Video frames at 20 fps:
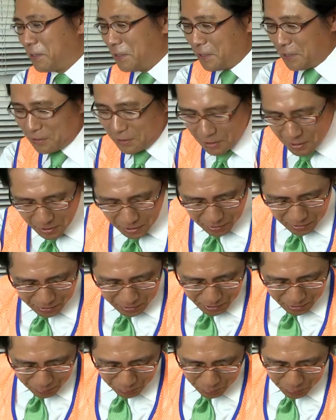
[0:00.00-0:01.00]
で天
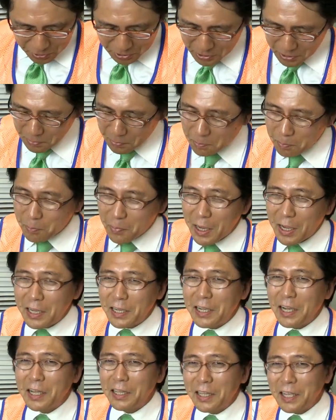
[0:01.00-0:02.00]
下の新
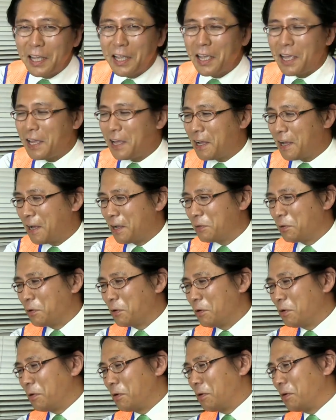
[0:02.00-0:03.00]
米がねあ
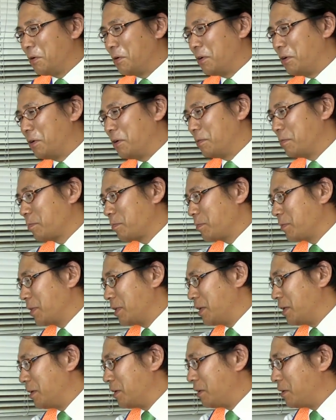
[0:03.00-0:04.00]
のー、
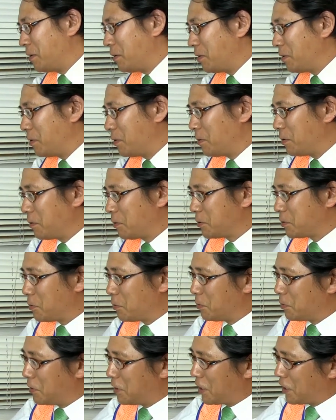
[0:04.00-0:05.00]

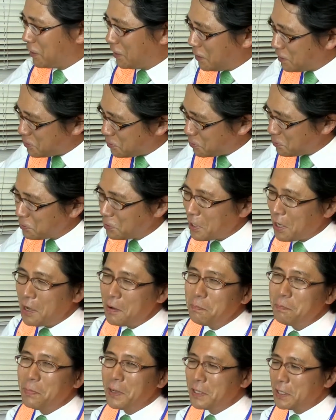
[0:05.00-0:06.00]
そんなね中途
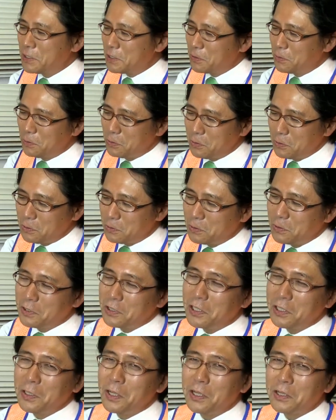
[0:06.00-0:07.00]
半端な仕事をするっ
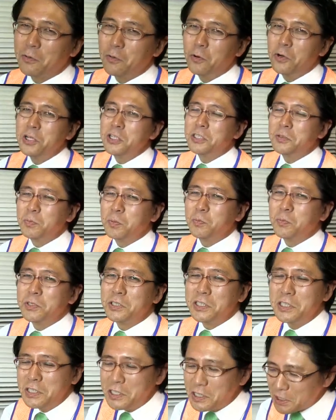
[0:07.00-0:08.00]
てね小泉も
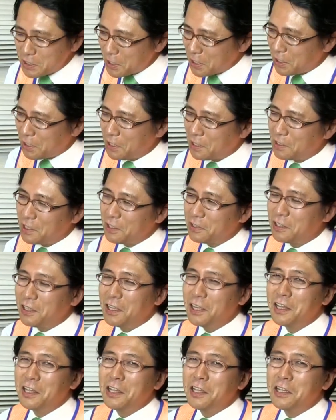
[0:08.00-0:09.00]
信じないねだって
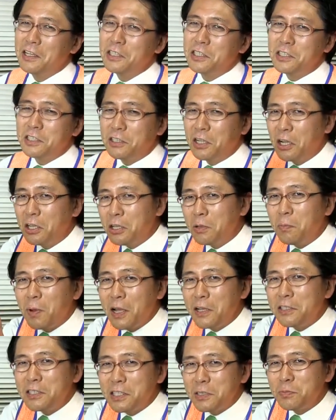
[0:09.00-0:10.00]
信濃
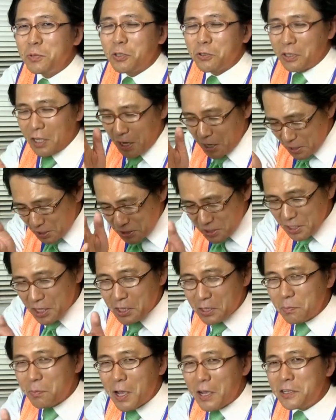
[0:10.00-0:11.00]
毎日新聞ですよ大信
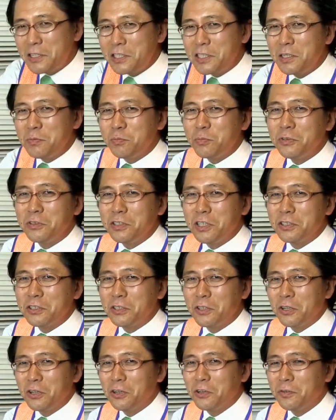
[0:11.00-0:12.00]
濃毎日新聞で
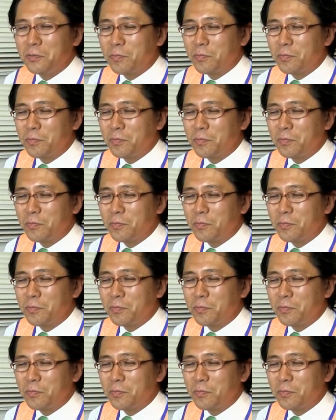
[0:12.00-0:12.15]
すよ